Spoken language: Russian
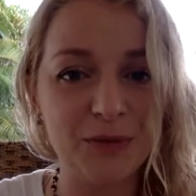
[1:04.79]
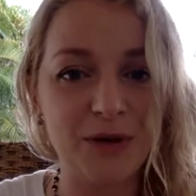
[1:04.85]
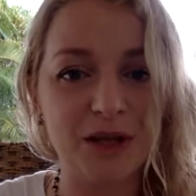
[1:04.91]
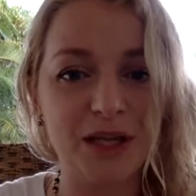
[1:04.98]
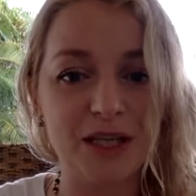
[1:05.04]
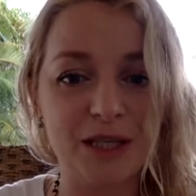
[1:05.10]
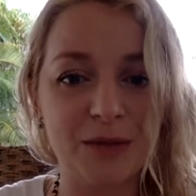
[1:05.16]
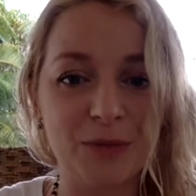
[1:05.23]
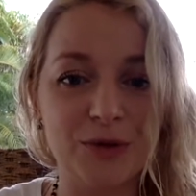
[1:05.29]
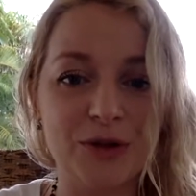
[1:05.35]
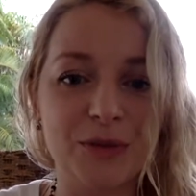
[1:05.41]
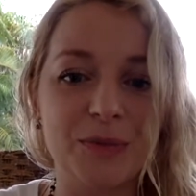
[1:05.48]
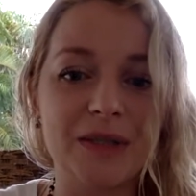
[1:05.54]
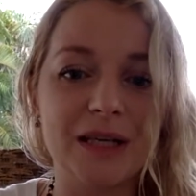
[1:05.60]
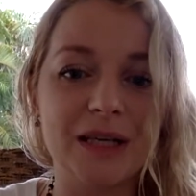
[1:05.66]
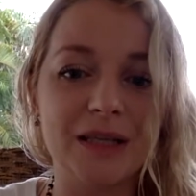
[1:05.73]
Мне начали просто
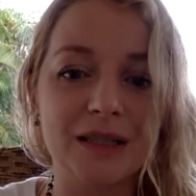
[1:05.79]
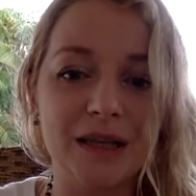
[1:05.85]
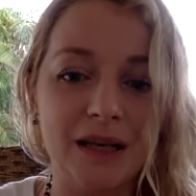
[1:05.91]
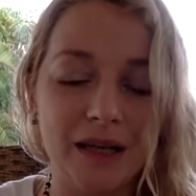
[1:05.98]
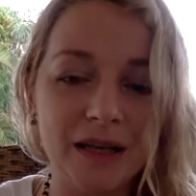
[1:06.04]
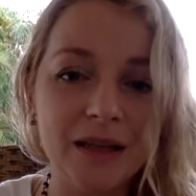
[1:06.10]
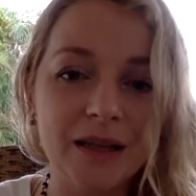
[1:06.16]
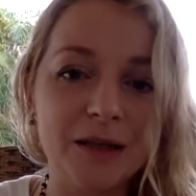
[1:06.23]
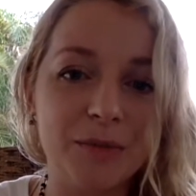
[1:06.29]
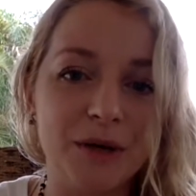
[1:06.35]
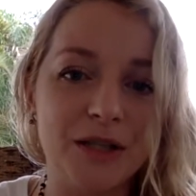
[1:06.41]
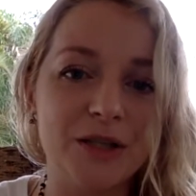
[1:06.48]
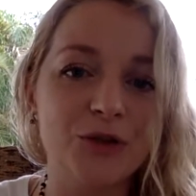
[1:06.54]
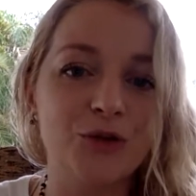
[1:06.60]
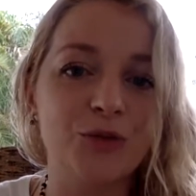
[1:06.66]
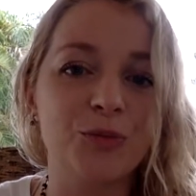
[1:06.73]
писать клиенты и
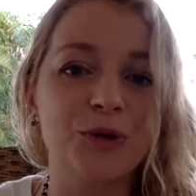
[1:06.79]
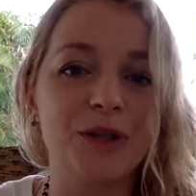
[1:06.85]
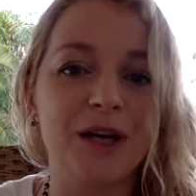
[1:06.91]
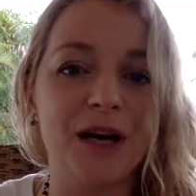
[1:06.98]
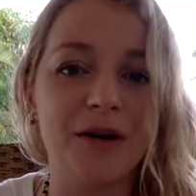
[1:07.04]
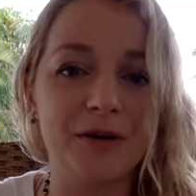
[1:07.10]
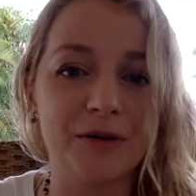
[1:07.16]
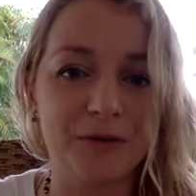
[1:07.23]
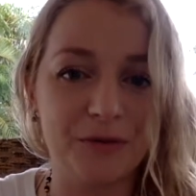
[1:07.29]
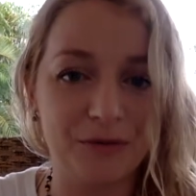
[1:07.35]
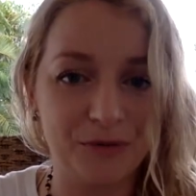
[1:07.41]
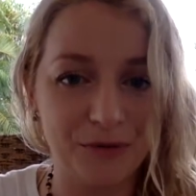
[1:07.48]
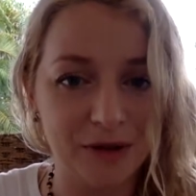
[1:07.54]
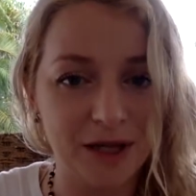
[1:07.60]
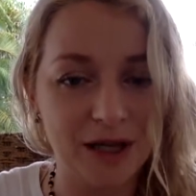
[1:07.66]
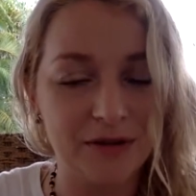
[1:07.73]
просить, чтобы я
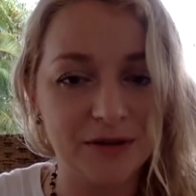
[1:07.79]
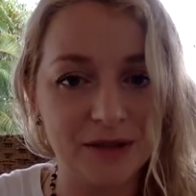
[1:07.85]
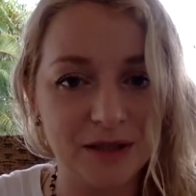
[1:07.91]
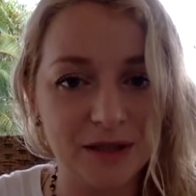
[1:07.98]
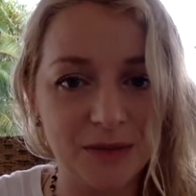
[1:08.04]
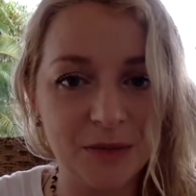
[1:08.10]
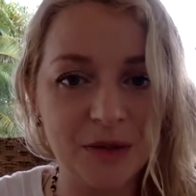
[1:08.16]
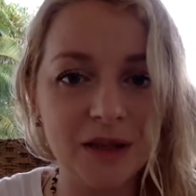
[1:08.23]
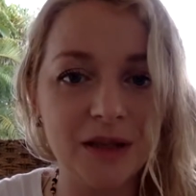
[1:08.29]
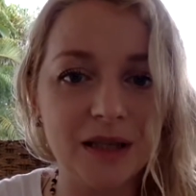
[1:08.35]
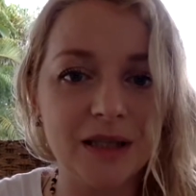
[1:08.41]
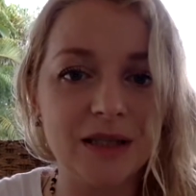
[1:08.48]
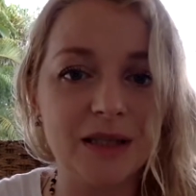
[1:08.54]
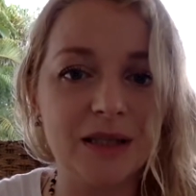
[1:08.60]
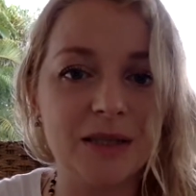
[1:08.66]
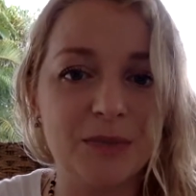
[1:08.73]
ввела в ассортимент
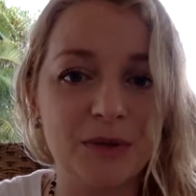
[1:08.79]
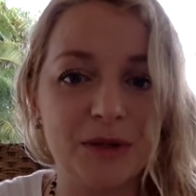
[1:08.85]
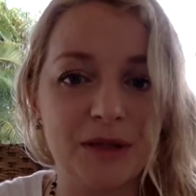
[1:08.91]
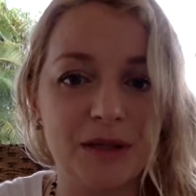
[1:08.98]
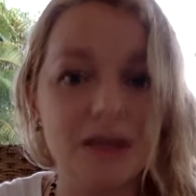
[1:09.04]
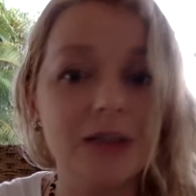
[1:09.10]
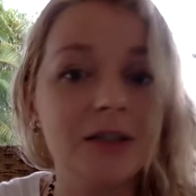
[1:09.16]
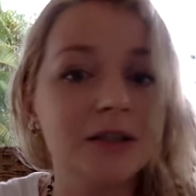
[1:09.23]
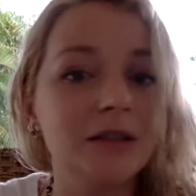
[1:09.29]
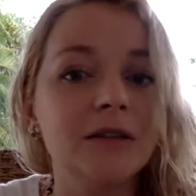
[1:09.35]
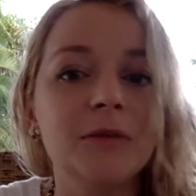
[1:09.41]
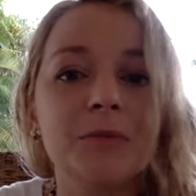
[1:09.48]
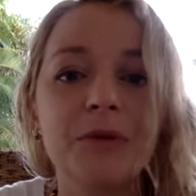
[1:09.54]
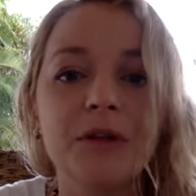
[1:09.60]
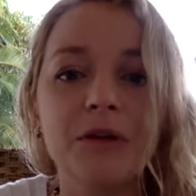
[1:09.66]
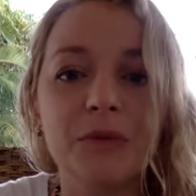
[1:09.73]
тайские специи. Я сначала не
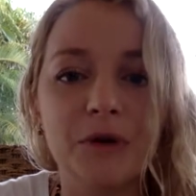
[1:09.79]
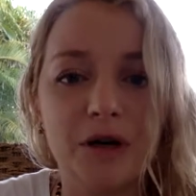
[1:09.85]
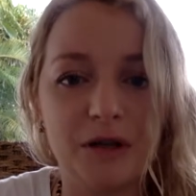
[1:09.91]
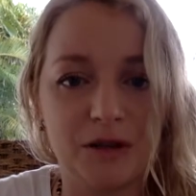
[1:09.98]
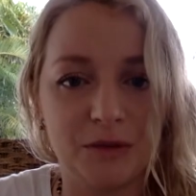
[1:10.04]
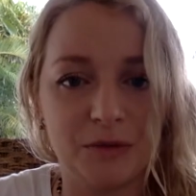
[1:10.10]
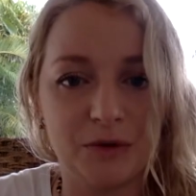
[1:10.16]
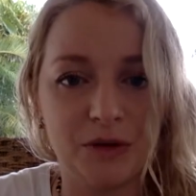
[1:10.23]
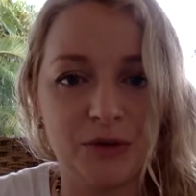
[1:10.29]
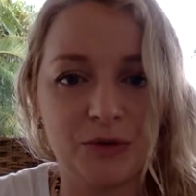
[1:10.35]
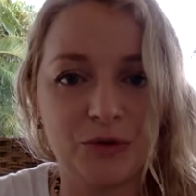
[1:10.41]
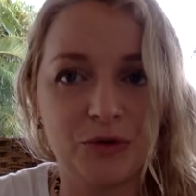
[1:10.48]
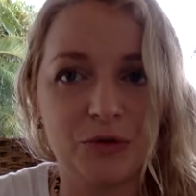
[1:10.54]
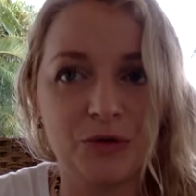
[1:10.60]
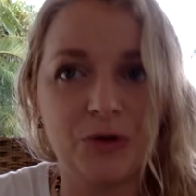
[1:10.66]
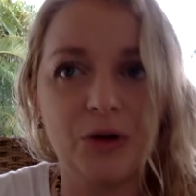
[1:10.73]
понимала, потому
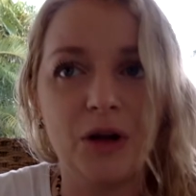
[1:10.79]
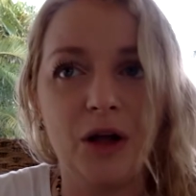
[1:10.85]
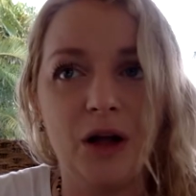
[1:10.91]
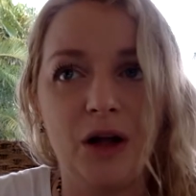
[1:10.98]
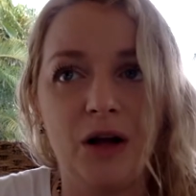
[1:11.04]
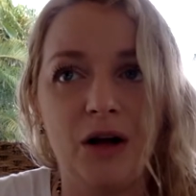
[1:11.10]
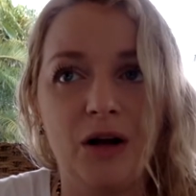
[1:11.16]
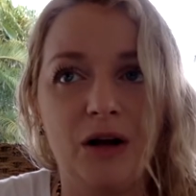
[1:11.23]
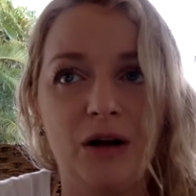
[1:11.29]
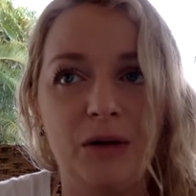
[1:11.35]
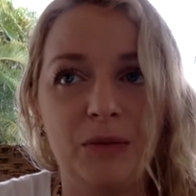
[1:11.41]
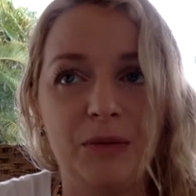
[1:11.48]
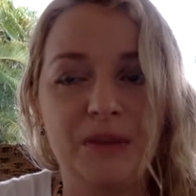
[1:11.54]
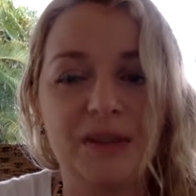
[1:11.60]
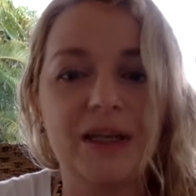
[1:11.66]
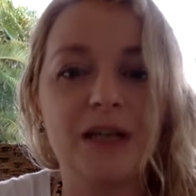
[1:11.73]
что э,
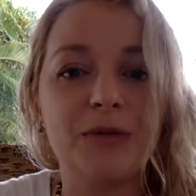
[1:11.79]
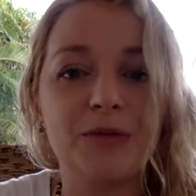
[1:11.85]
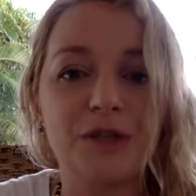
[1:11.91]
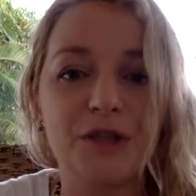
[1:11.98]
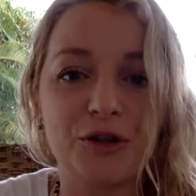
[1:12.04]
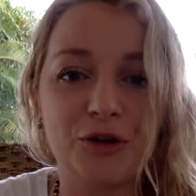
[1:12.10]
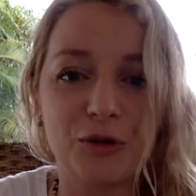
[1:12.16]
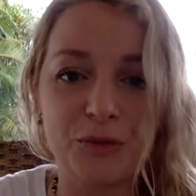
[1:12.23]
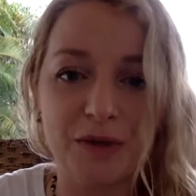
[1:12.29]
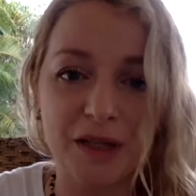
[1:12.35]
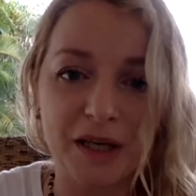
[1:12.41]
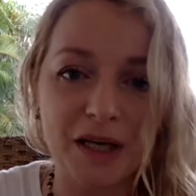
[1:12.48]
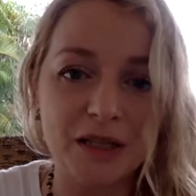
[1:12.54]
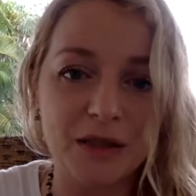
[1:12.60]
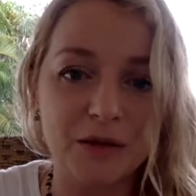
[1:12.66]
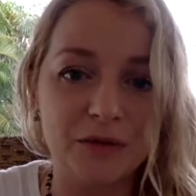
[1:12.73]
по странному стечению
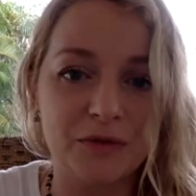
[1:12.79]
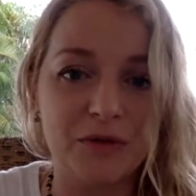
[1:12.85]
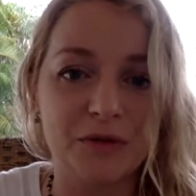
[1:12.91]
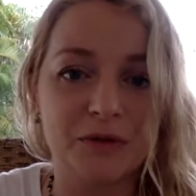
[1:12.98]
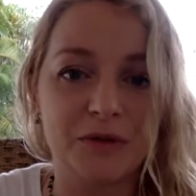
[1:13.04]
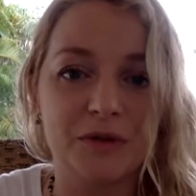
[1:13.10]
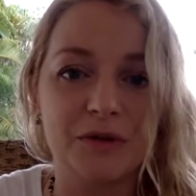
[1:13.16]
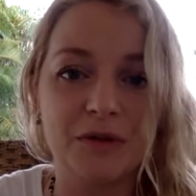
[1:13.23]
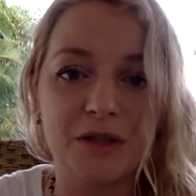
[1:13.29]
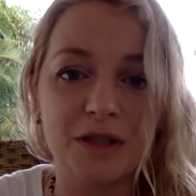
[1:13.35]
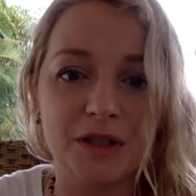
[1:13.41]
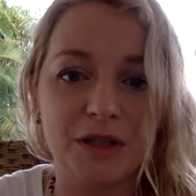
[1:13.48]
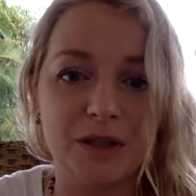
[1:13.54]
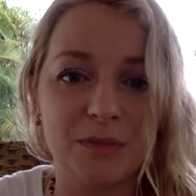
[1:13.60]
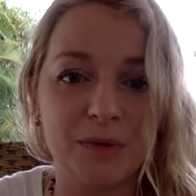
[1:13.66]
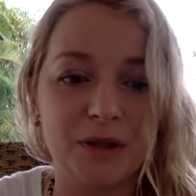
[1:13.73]
обстоятельств э, те
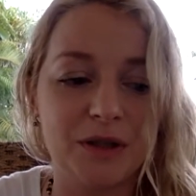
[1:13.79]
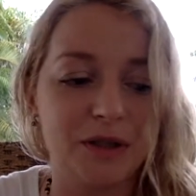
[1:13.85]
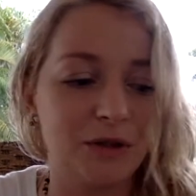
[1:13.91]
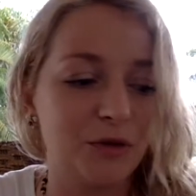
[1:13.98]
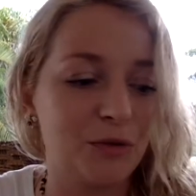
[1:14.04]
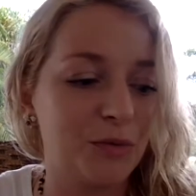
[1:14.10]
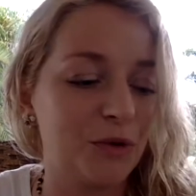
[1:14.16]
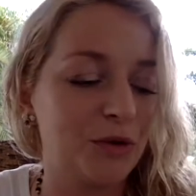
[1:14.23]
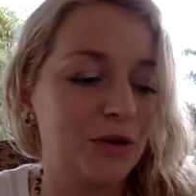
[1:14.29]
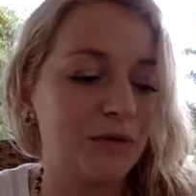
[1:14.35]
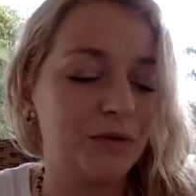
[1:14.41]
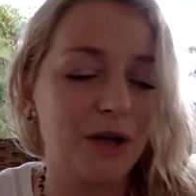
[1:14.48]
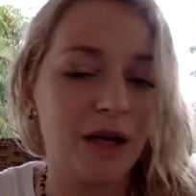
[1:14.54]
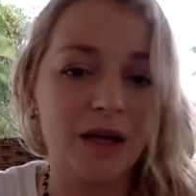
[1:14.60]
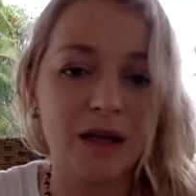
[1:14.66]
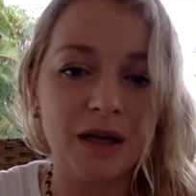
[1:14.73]
же специи, которые продаются в
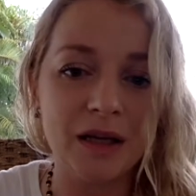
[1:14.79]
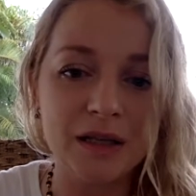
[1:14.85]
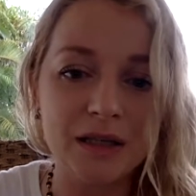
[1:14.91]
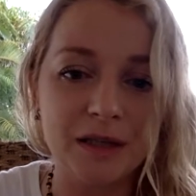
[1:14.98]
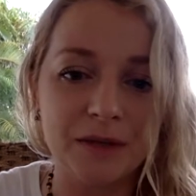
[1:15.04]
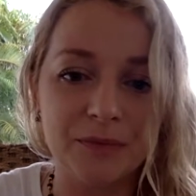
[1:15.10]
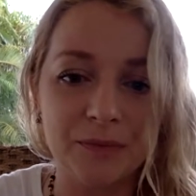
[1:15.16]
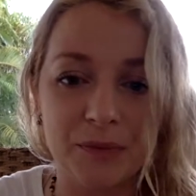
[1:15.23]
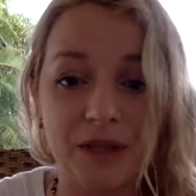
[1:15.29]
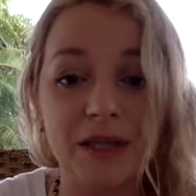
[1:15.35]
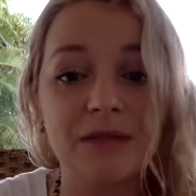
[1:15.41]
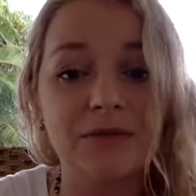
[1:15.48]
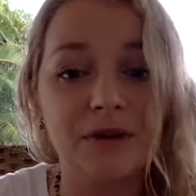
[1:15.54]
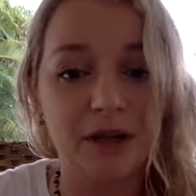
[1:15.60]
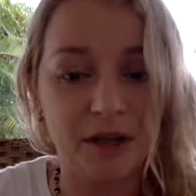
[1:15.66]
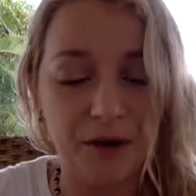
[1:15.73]
Таиланде по
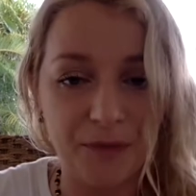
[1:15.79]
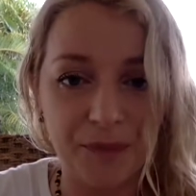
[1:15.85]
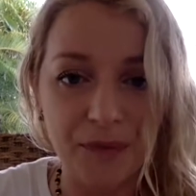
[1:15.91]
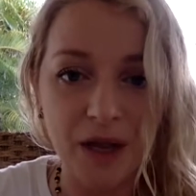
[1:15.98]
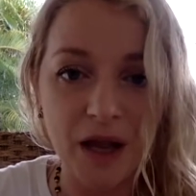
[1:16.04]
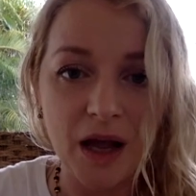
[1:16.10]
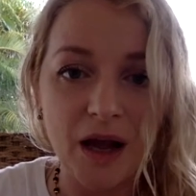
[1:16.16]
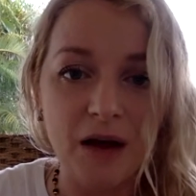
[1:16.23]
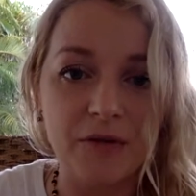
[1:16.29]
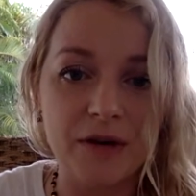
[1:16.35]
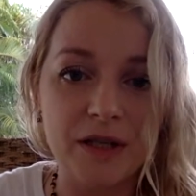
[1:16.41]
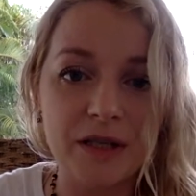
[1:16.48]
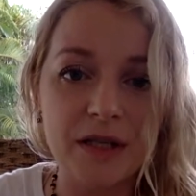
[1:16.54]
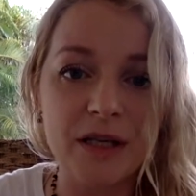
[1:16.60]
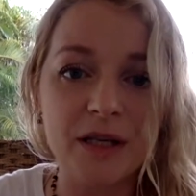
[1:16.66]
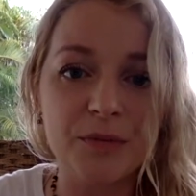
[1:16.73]
названию, в
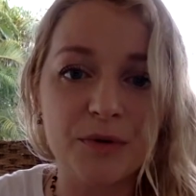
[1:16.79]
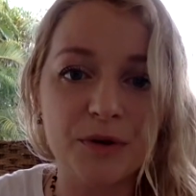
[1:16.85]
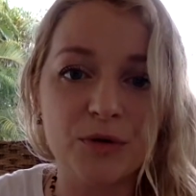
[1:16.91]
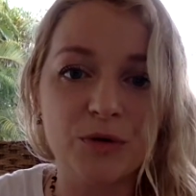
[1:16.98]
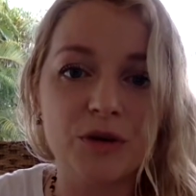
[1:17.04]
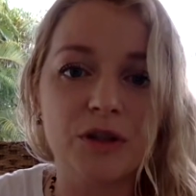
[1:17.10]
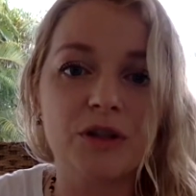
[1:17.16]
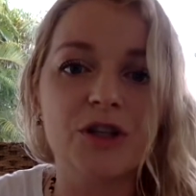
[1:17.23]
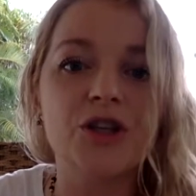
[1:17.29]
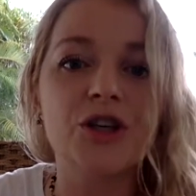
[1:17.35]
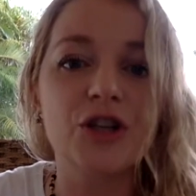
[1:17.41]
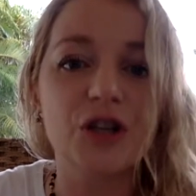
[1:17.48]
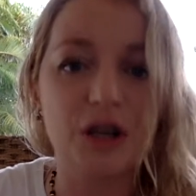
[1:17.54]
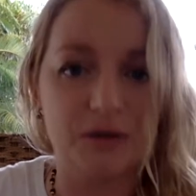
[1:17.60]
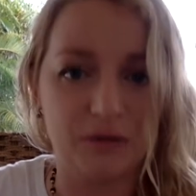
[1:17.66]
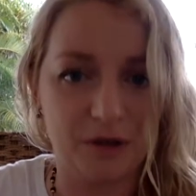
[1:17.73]
России они продаются
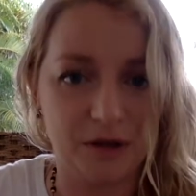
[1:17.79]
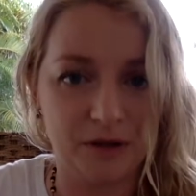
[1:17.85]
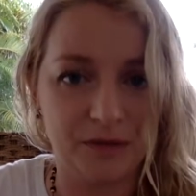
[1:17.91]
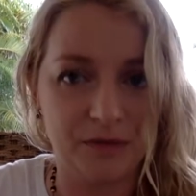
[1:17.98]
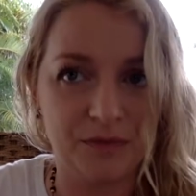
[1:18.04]
дешевле.